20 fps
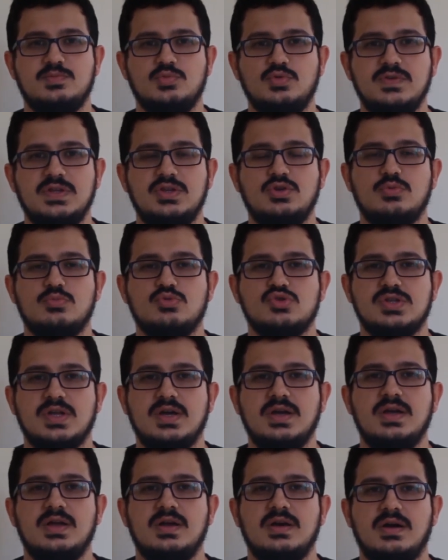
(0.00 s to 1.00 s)
Bu
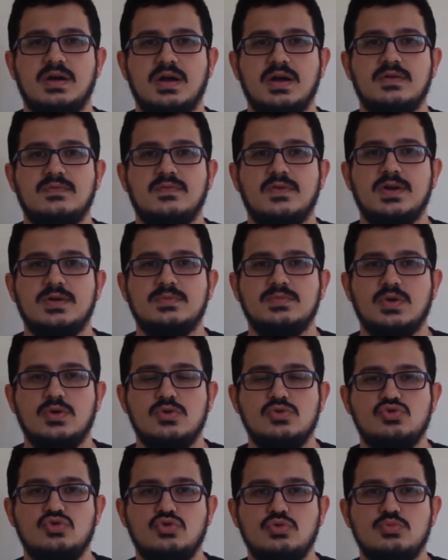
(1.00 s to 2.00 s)
videomuzda akvaryumda
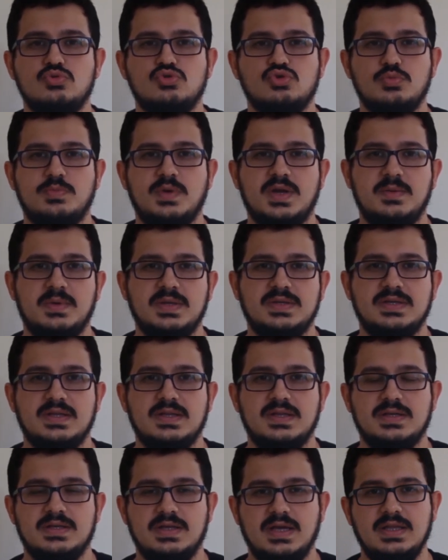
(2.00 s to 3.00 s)
ölçtüğümüz su
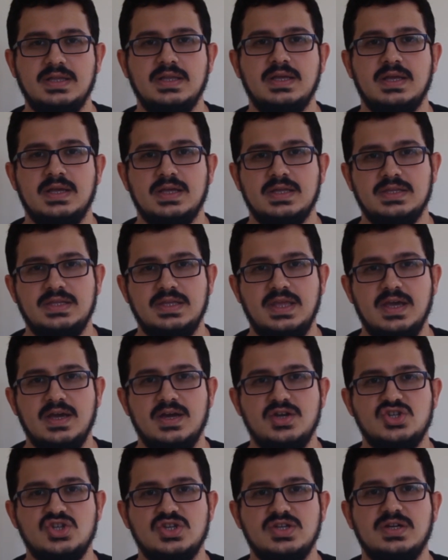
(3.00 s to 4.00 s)
parametrelerinden
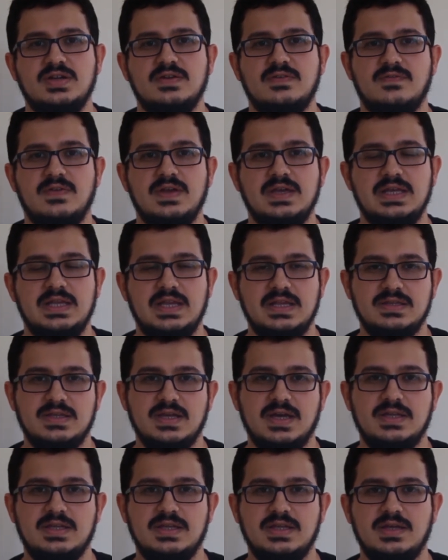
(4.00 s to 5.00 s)
pH'i ve
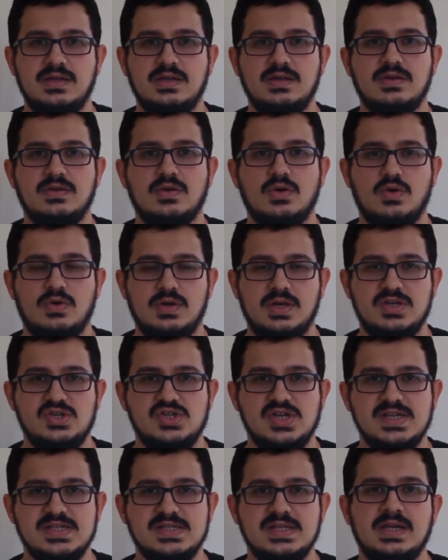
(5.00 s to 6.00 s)
iletkenliği
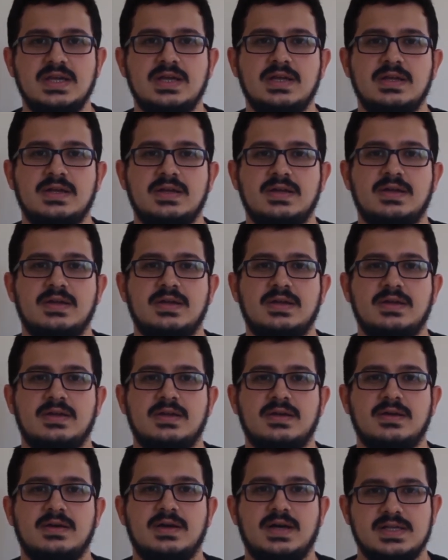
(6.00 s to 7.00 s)
öğreneceğiz.
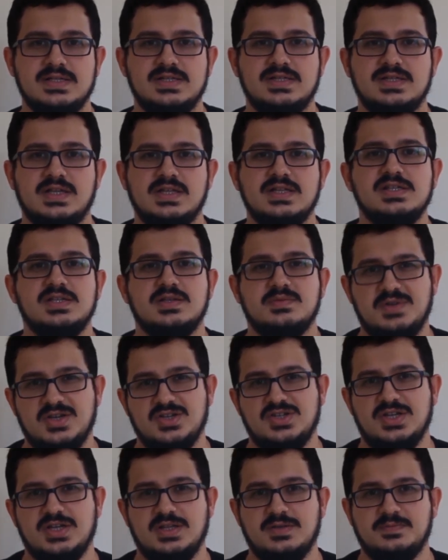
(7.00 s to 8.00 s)
Hazırsanız
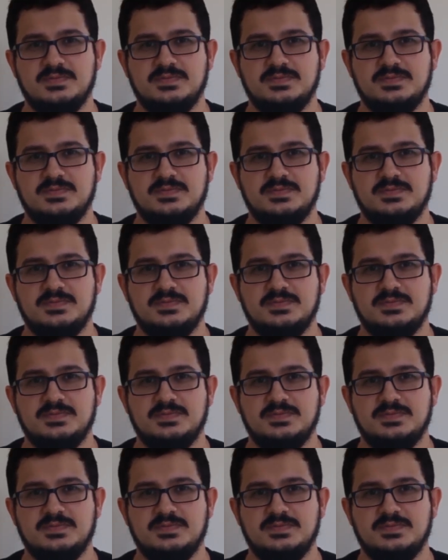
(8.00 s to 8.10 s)
başlayalım.